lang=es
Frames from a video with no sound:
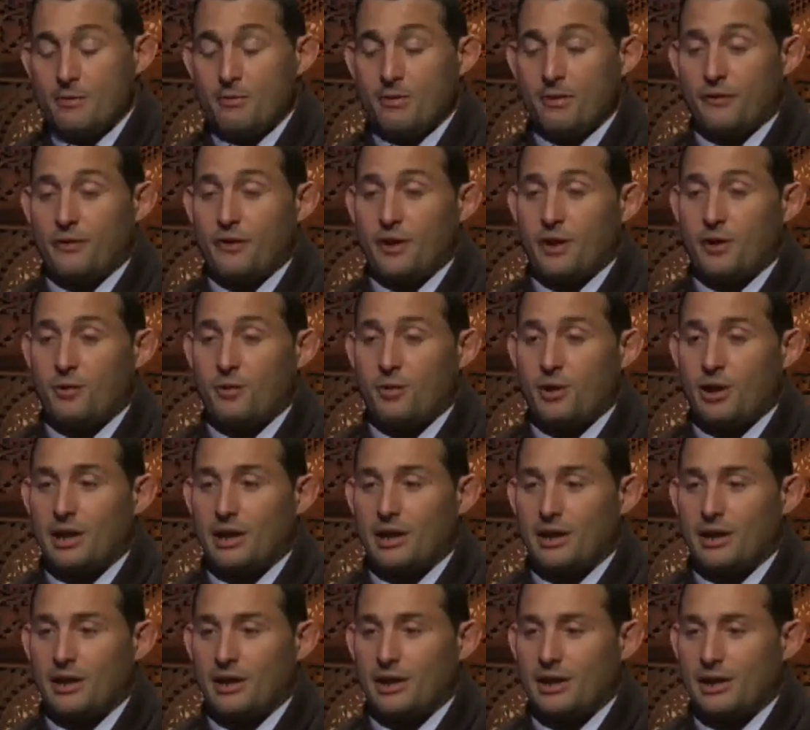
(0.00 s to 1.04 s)
Me fui a jugar
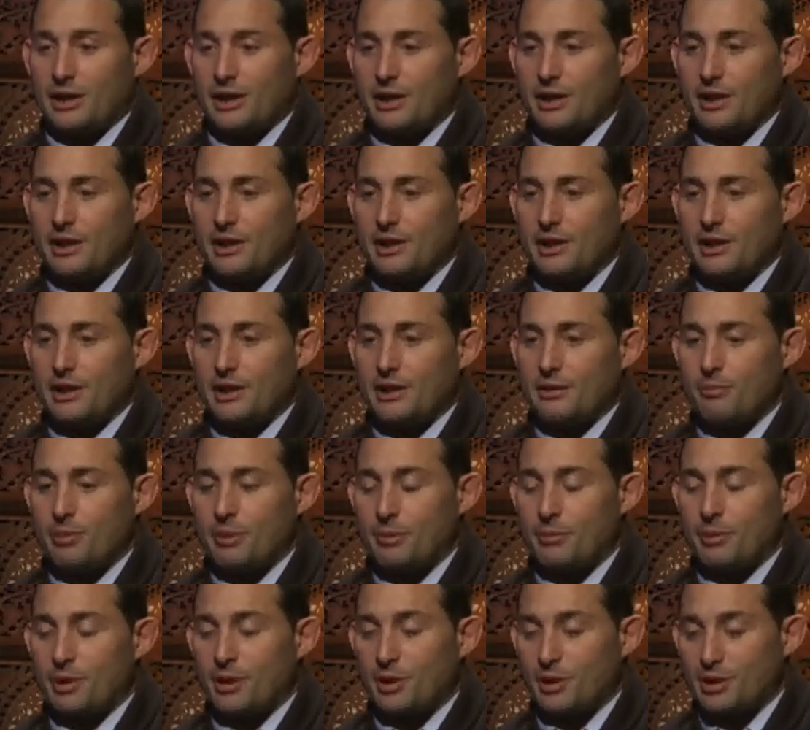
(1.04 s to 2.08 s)
eh,
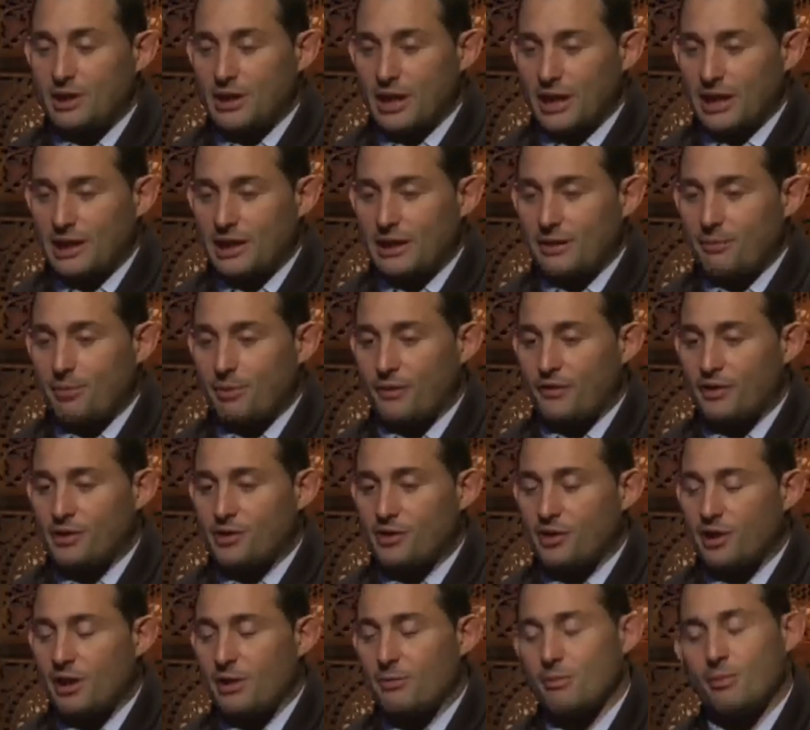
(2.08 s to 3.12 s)
primero a Italia,
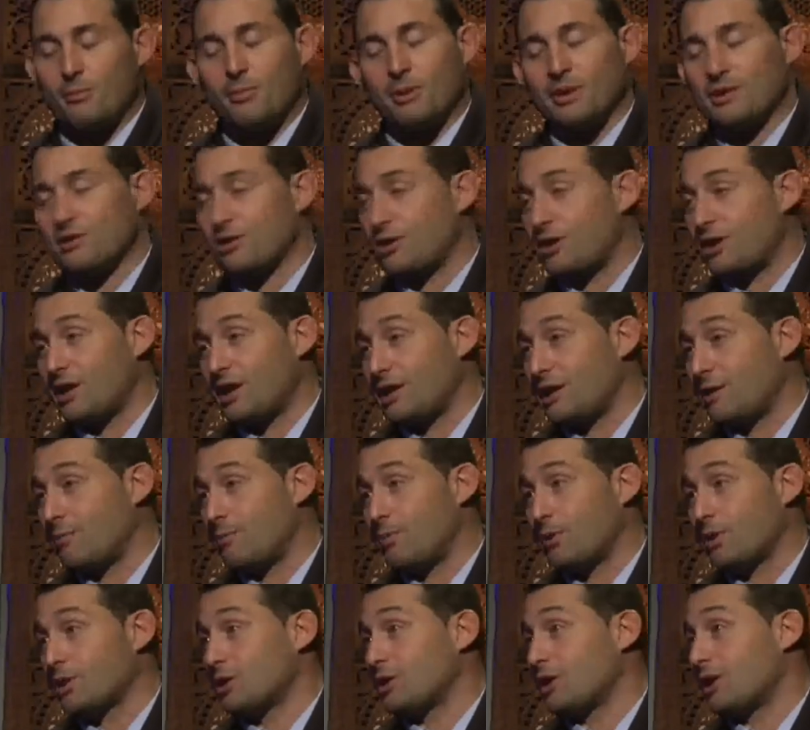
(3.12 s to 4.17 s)
profesional. Mi pasión era el
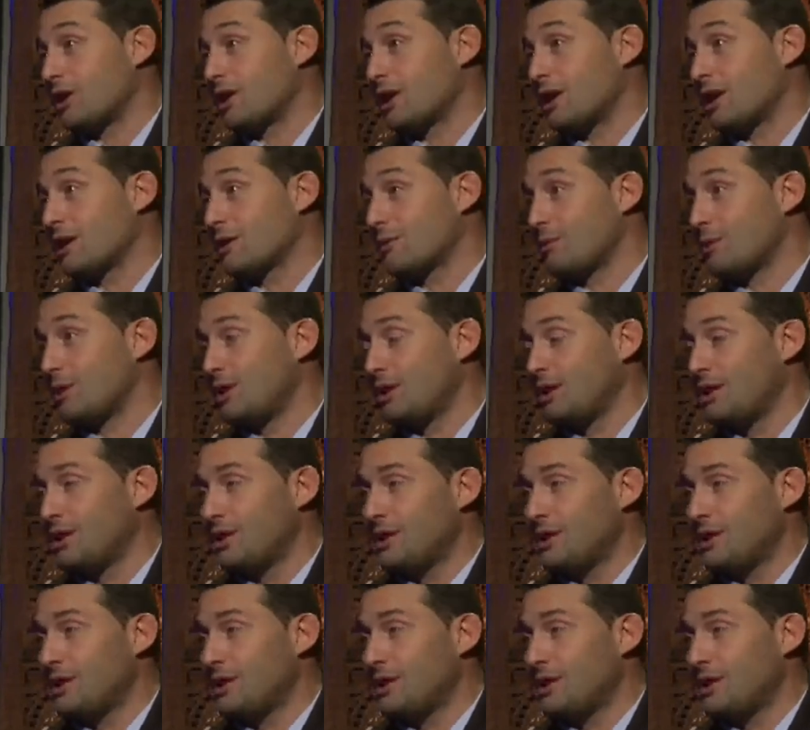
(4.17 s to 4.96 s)
deporte, el rugby.